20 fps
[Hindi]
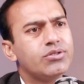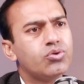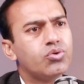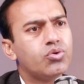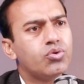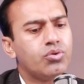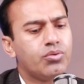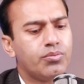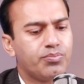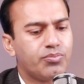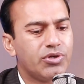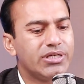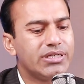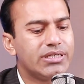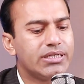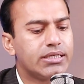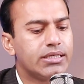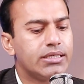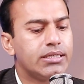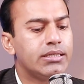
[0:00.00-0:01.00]
जो
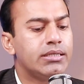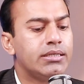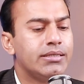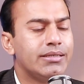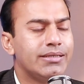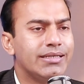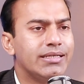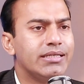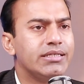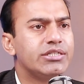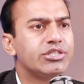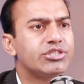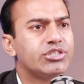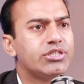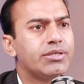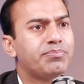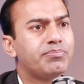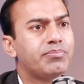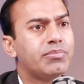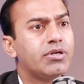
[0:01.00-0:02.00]
पॉलिटिकल
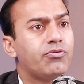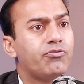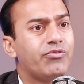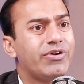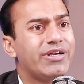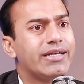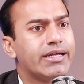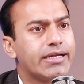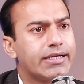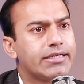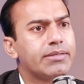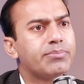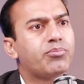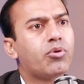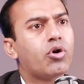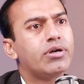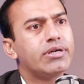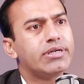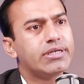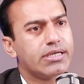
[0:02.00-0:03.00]
लीडरशिप विंडिक्टिव
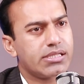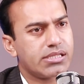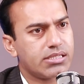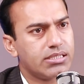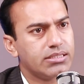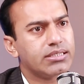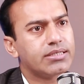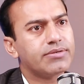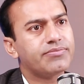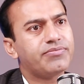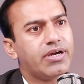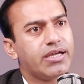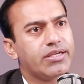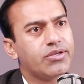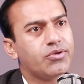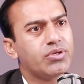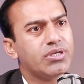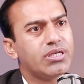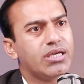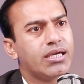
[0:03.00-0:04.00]
पॉलिटिक्स की तरफ आई
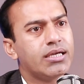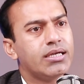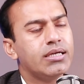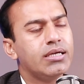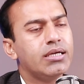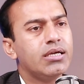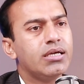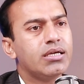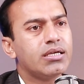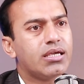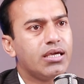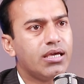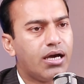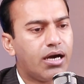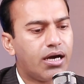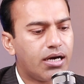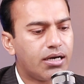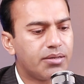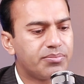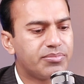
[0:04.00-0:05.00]
हुई है कि
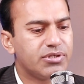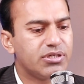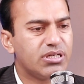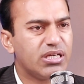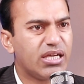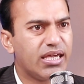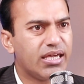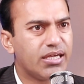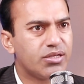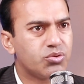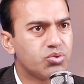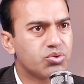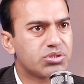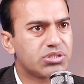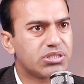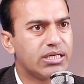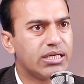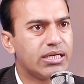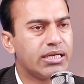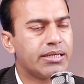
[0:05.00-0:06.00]
आप एक
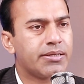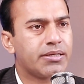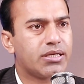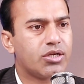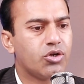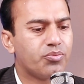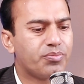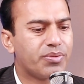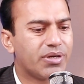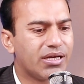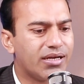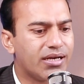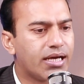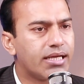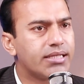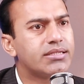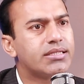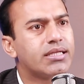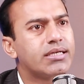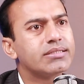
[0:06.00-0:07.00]
दूसरे के ऊपर
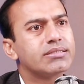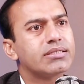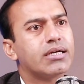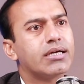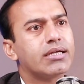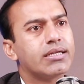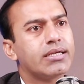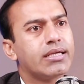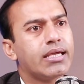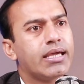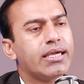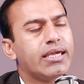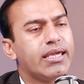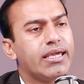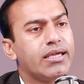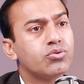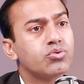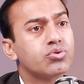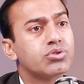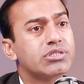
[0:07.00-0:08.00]
लान तन कर रहे हैं
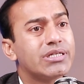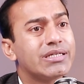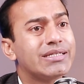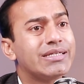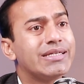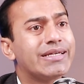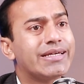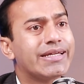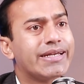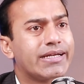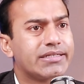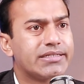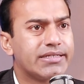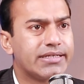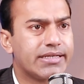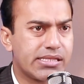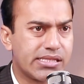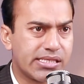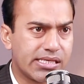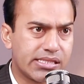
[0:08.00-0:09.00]
एक दूसरे की करेक्टर
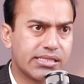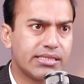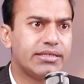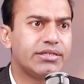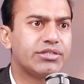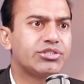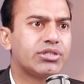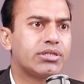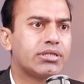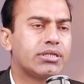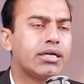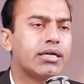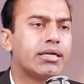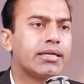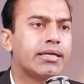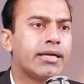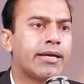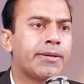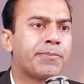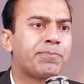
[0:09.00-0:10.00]
एसेसिनेशन कर
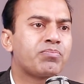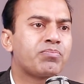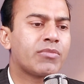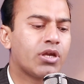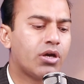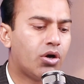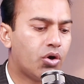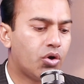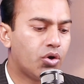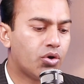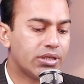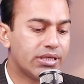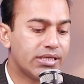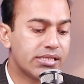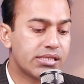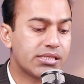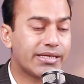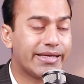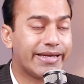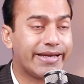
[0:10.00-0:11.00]
रहे हैं और
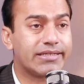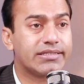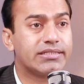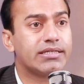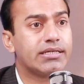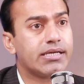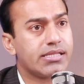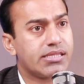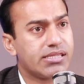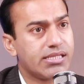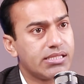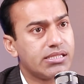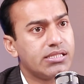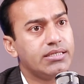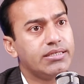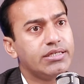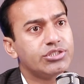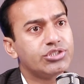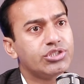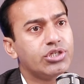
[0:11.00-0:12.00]
इस करेक्टर
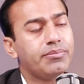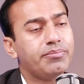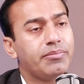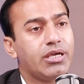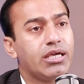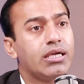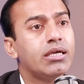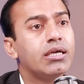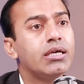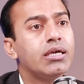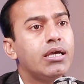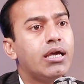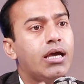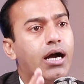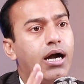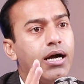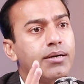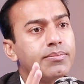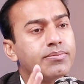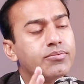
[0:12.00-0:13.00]
एसेसिनेशन में
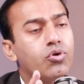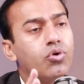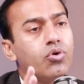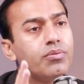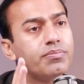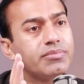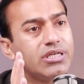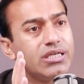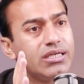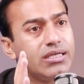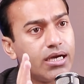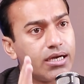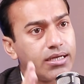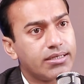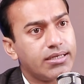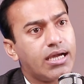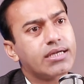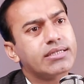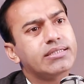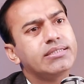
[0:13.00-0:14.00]
आप कौम की
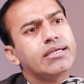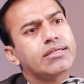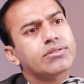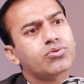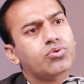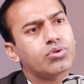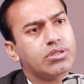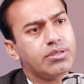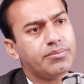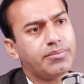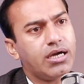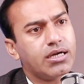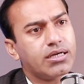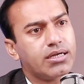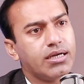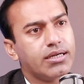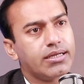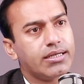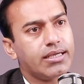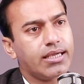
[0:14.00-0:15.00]
अखलाकियात को तबाह
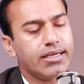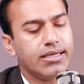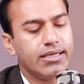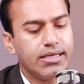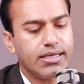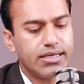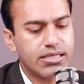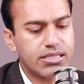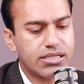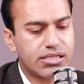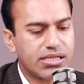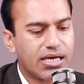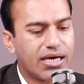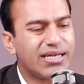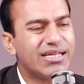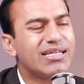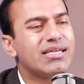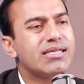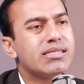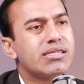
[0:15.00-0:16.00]
कर रहे हैं इस
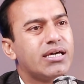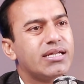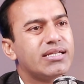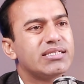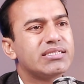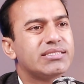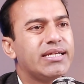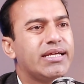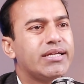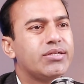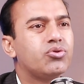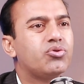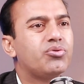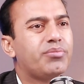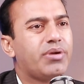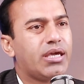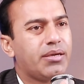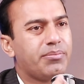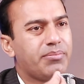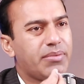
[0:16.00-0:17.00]
सारे के सारे स्नैरियो
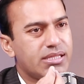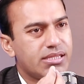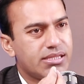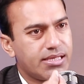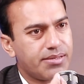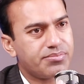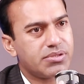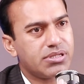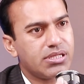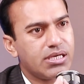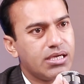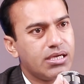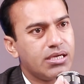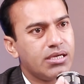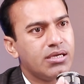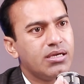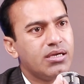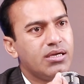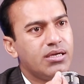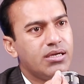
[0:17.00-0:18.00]
में मैं सबसे
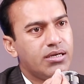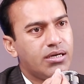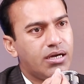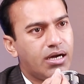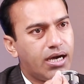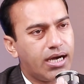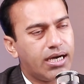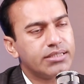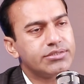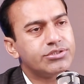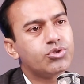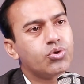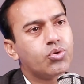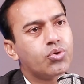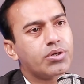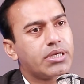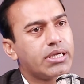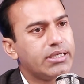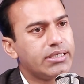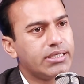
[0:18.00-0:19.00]
हाथ
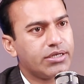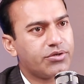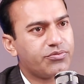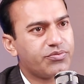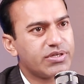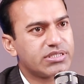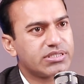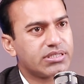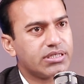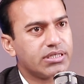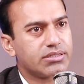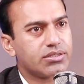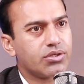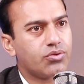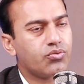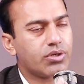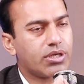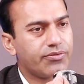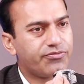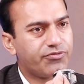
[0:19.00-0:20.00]
जोड़ के ये रिक्वेस्ट करता
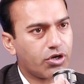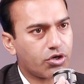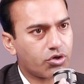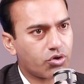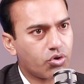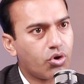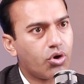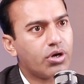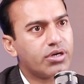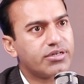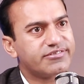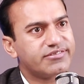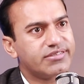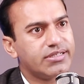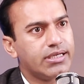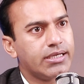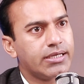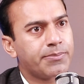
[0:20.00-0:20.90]
हूँ कि फॉर गॉड से